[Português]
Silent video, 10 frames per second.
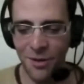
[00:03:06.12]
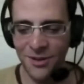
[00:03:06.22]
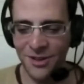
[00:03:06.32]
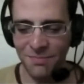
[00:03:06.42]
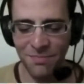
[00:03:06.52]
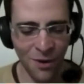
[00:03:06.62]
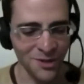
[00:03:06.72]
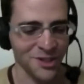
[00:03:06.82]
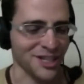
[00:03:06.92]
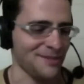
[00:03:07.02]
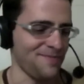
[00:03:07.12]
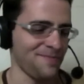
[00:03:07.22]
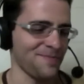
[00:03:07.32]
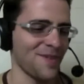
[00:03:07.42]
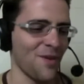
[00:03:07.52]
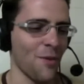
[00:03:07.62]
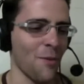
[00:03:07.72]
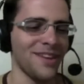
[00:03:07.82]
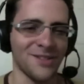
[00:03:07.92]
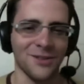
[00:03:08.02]
em pontos bons já.
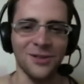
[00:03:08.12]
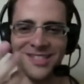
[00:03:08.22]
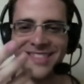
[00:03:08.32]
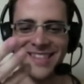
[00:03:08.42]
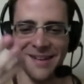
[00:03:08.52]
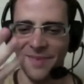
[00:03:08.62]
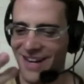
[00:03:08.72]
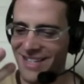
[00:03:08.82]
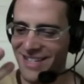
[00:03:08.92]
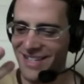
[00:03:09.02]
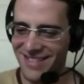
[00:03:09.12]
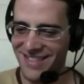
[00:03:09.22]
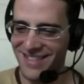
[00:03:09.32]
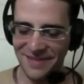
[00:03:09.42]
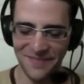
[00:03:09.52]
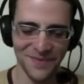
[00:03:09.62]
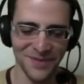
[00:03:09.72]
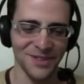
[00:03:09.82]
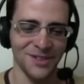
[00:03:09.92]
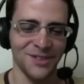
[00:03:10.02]
Uma das coisas é a parte da,
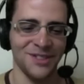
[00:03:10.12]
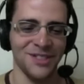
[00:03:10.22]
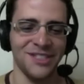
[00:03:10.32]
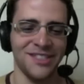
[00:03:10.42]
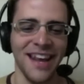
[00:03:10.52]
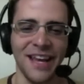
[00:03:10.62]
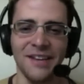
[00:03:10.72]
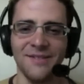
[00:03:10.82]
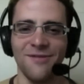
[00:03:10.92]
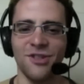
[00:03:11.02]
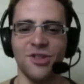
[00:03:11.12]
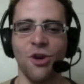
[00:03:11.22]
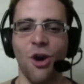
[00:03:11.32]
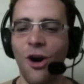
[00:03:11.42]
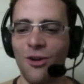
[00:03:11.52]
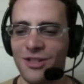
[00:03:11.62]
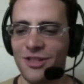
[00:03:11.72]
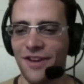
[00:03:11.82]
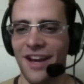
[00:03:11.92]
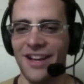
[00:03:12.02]
de serem jogos
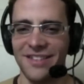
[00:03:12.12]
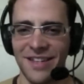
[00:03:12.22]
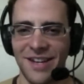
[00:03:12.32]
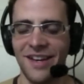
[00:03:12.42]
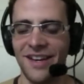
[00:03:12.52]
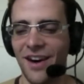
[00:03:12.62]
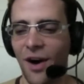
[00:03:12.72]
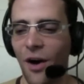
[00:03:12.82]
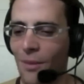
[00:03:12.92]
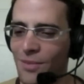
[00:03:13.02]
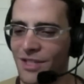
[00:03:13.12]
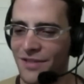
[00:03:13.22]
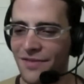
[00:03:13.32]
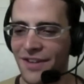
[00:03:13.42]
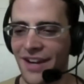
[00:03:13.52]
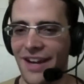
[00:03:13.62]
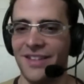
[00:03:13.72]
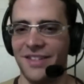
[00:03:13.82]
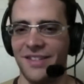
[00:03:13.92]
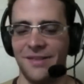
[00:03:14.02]
diferentes, de serem hobbies
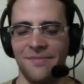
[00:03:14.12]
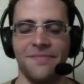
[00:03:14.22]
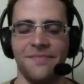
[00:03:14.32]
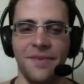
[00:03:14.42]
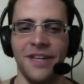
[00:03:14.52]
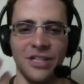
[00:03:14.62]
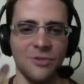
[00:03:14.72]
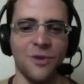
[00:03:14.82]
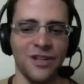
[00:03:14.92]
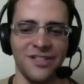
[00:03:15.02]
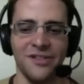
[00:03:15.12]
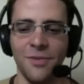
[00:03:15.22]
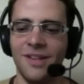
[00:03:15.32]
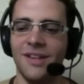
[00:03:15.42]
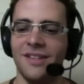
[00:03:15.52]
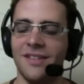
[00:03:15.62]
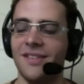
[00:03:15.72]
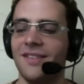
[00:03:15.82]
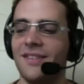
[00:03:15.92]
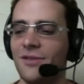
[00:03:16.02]
diferentes, que isso pode ser uma
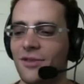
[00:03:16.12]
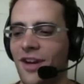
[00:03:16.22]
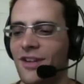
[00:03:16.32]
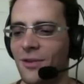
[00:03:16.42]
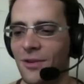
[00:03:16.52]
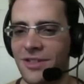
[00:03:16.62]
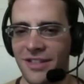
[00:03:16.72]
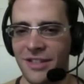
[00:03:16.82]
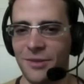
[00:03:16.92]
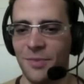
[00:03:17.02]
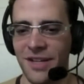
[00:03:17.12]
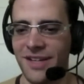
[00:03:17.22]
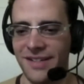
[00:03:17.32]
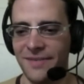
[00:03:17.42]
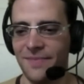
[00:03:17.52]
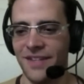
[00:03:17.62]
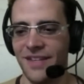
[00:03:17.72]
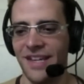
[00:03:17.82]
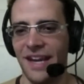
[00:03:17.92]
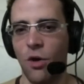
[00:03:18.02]
das dos fatores que explica
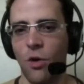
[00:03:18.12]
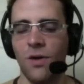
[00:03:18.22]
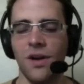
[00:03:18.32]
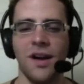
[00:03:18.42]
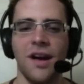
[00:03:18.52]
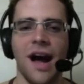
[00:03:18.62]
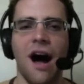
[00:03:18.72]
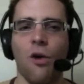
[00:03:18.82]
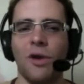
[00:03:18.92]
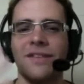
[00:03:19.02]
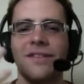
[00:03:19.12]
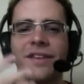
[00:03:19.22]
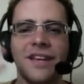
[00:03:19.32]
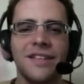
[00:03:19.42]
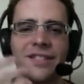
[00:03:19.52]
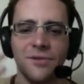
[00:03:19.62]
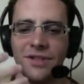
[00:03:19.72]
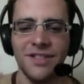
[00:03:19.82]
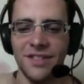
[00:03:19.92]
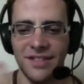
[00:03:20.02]
e não algo intrínseco
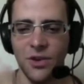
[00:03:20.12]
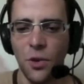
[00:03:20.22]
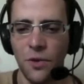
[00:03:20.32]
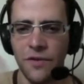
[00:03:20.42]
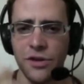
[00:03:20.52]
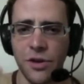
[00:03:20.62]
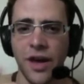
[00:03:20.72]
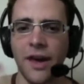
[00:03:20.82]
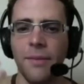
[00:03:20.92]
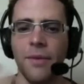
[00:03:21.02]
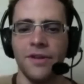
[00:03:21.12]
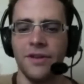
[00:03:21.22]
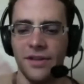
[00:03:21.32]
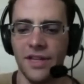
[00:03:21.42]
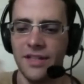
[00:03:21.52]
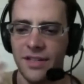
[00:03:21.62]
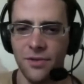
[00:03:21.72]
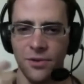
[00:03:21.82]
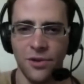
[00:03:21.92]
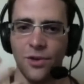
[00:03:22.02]
em si do videogame ou
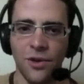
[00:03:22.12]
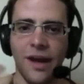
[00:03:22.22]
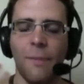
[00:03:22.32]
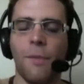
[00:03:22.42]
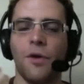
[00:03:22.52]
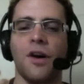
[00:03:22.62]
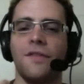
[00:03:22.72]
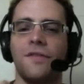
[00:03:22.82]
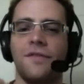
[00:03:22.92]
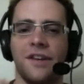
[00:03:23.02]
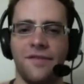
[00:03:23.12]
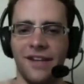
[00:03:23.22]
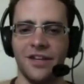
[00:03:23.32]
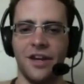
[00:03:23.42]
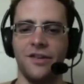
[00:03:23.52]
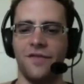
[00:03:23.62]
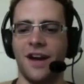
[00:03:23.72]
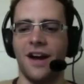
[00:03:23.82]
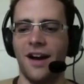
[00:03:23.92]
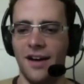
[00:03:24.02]
intrínseco do, da pornografia que faz a gente
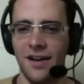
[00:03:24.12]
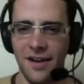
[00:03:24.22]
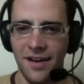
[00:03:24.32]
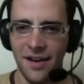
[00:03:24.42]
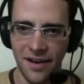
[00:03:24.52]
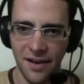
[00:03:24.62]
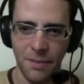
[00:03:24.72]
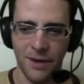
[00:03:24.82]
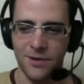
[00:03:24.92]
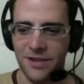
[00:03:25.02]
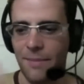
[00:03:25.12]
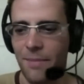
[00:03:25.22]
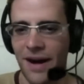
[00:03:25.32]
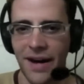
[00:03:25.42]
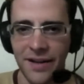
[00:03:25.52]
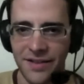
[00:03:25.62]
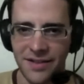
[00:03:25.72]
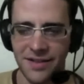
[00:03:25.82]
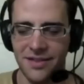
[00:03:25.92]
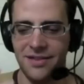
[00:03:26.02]
ficar menos
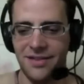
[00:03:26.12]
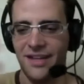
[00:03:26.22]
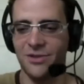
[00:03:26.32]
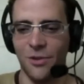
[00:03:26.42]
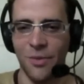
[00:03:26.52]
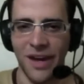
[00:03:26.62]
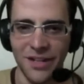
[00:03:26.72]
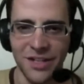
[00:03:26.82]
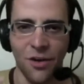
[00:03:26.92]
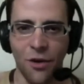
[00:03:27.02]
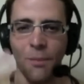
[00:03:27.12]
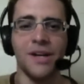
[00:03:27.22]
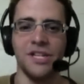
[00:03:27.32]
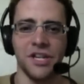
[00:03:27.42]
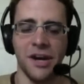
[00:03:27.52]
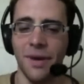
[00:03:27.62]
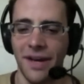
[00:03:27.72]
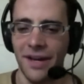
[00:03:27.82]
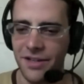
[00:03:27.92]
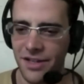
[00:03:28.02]
capaz sexualmente e
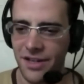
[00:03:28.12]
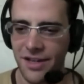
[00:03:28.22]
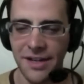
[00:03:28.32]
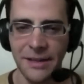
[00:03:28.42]
romanticamente.